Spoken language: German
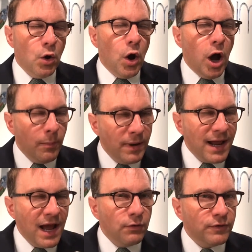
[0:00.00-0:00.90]

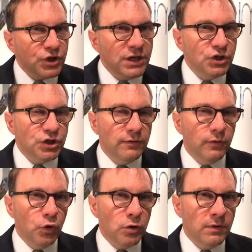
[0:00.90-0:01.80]
aber auch verschiedenste
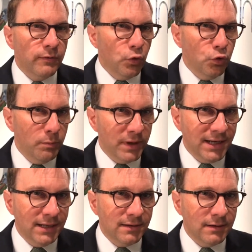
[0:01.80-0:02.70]
Formen von
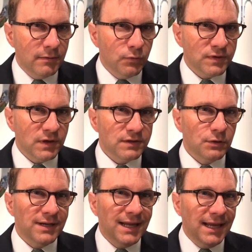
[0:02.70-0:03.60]
Hybriden, wo es also
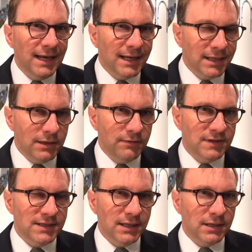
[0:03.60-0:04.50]
einen
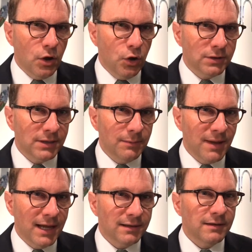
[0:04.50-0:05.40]
elektrifizierten Antrieb
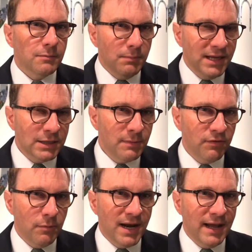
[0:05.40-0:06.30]
hat mit einem
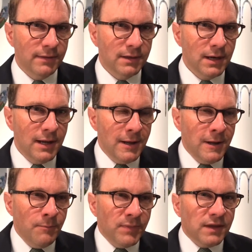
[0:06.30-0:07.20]
Verbrenner.
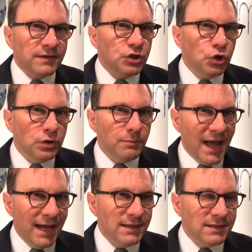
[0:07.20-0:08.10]
Das ist heute
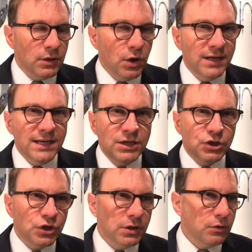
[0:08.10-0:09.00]
beides noch eine
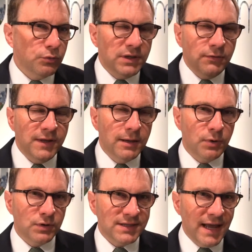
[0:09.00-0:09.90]
Nische, um die
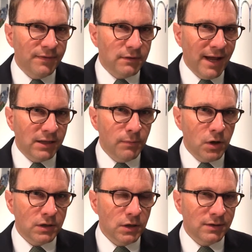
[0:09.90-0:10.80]
4%
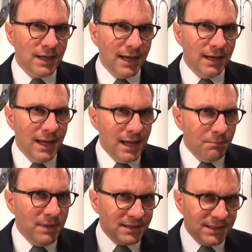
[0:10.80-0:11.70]
Weltmarktanteil.
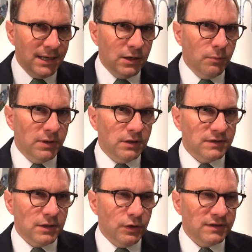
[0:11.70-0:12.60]
Wir sehen aber,
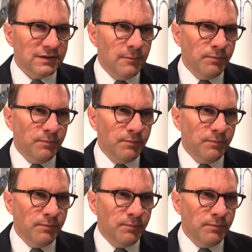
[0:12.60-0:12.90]
dass das